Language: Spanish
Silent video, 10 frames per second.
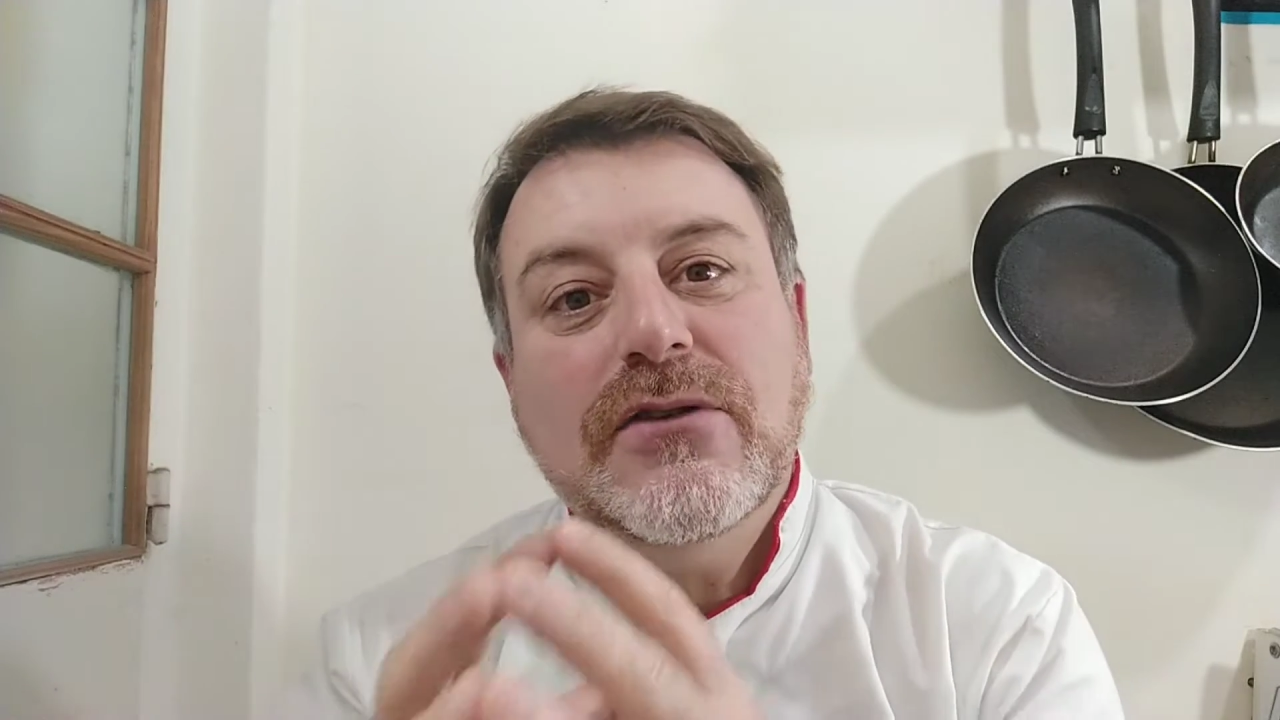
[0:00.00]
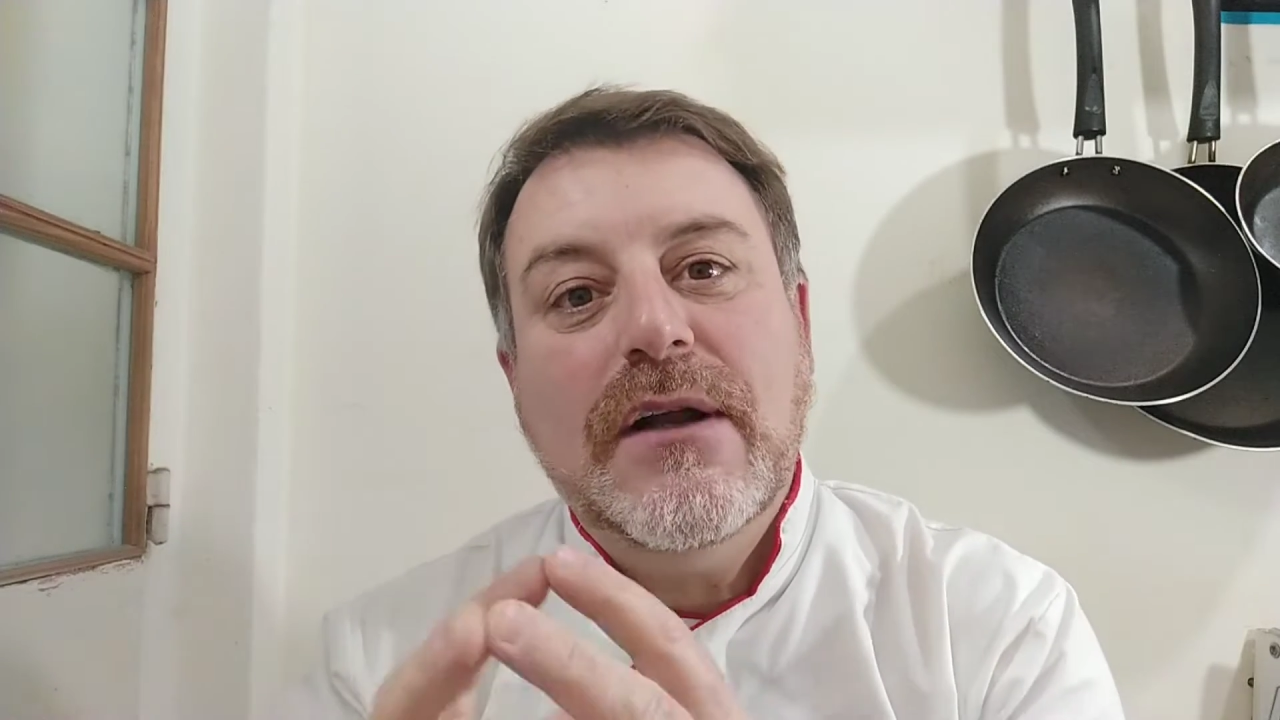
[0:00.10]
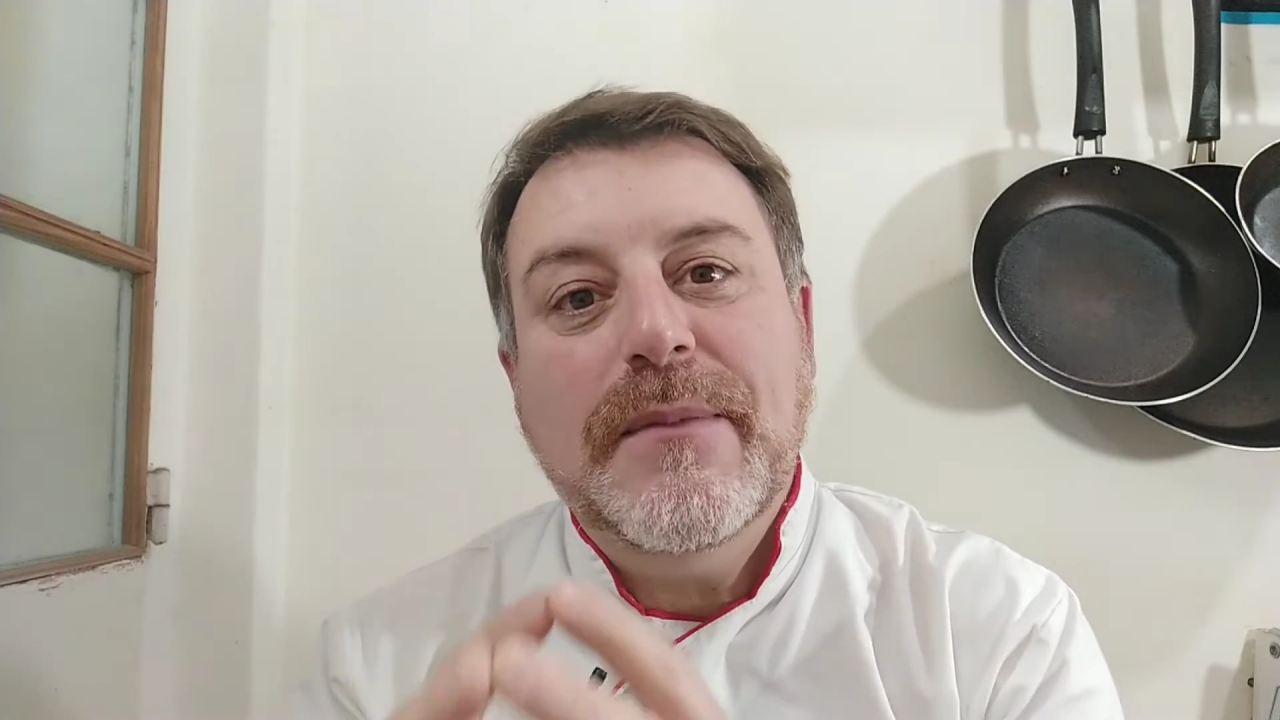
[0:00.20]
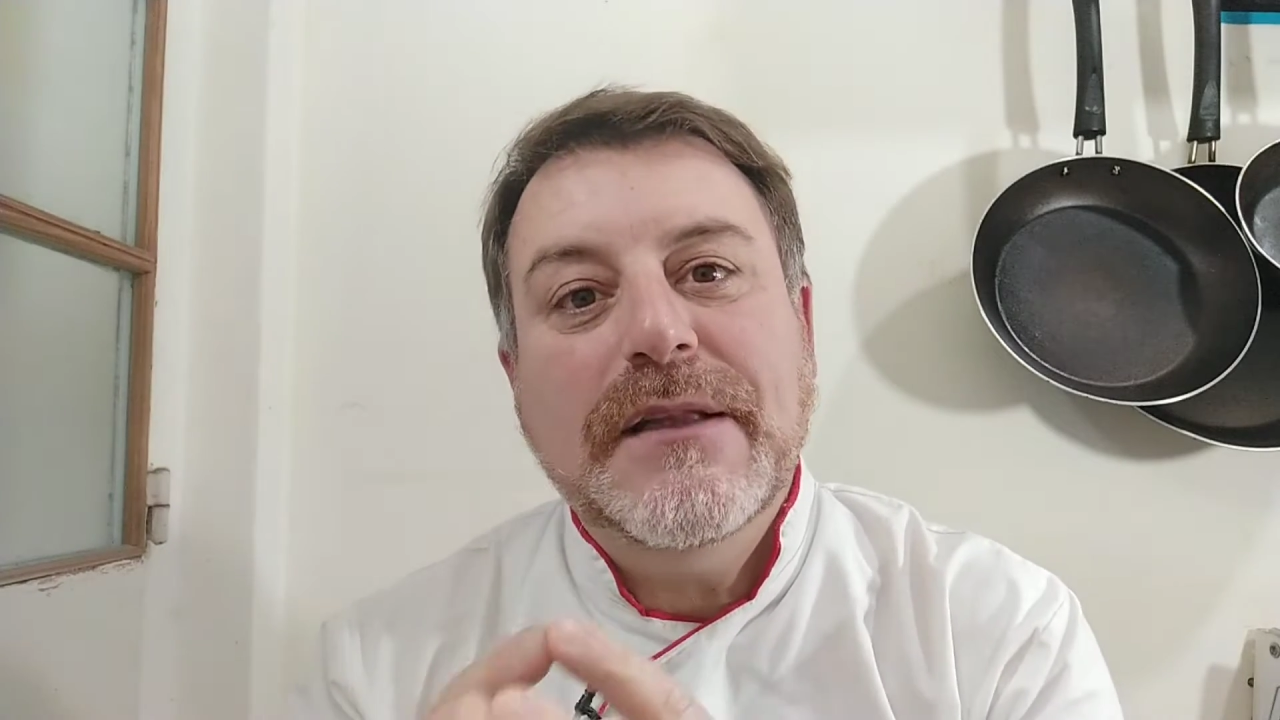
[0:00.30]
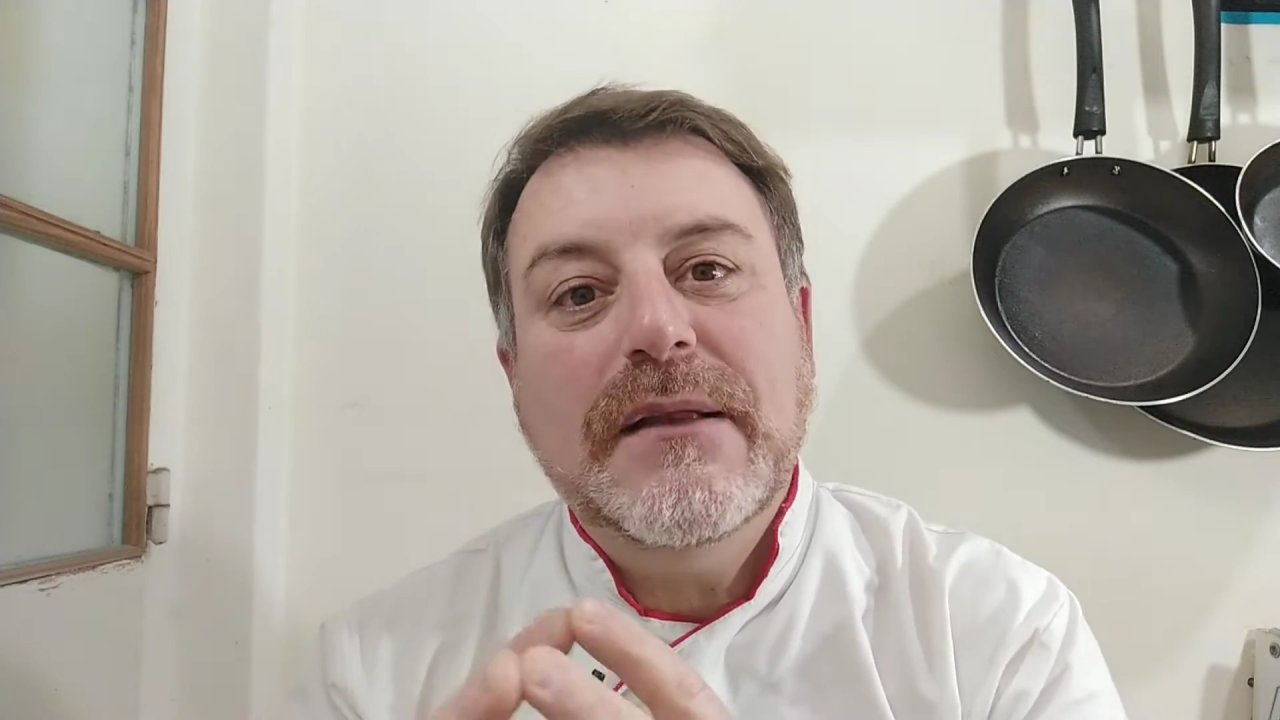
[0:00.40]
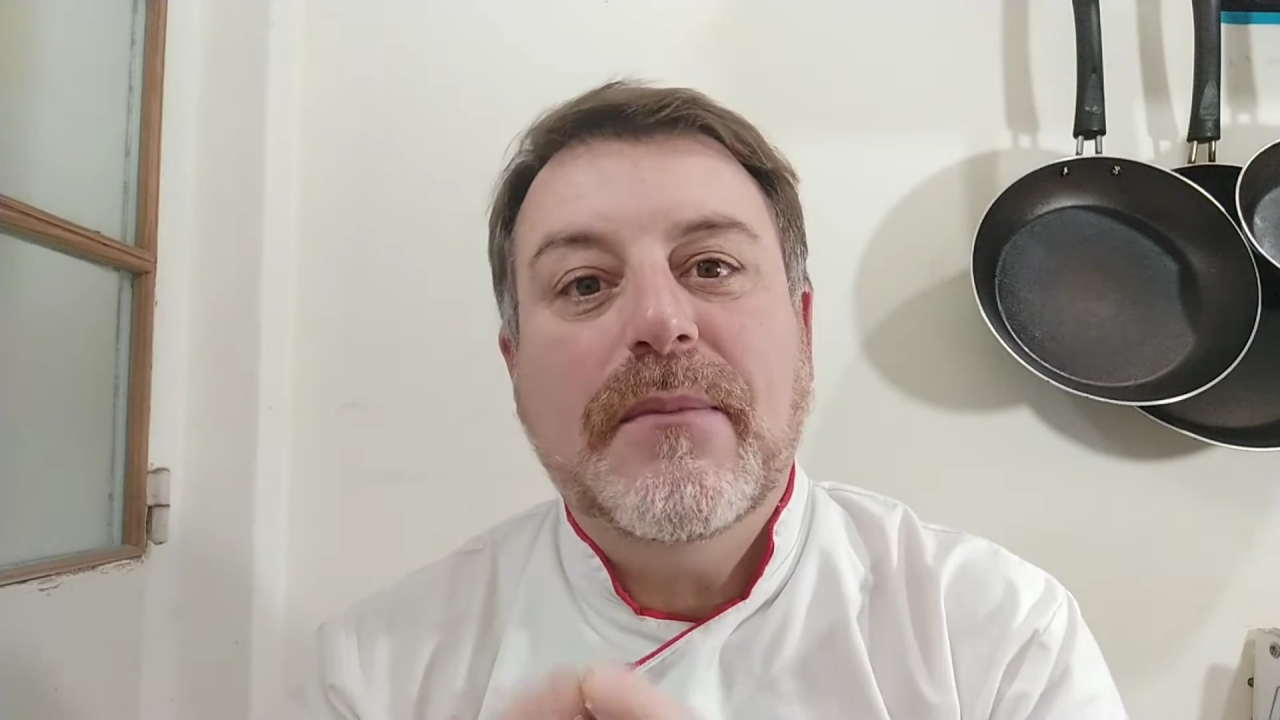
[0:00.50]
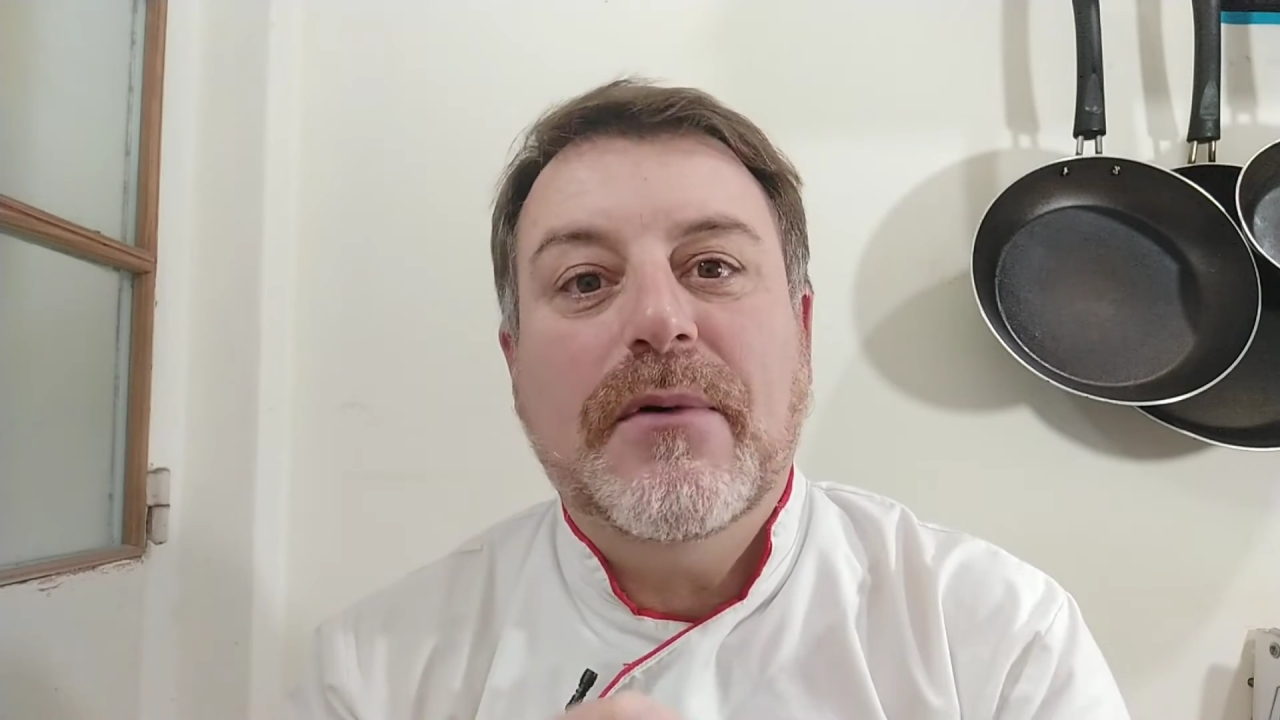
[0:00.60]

solamente